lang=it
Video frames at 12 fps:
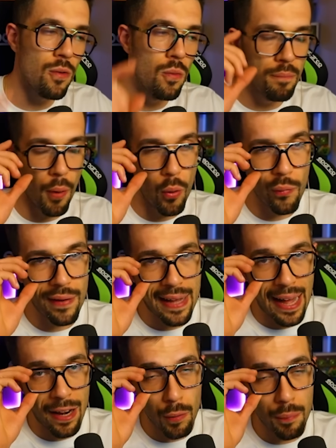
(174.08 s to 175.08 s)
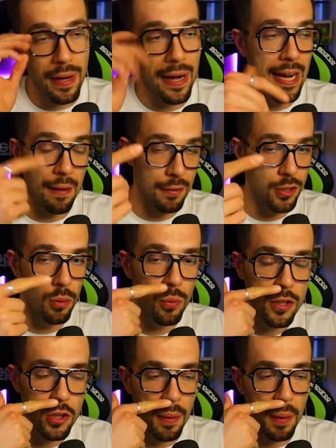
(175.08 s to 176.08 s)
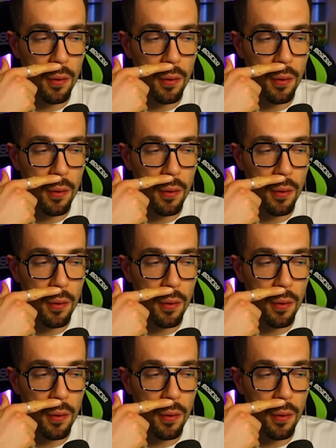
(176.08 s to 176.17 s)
un po' un calo per lei, la metto comunque sopra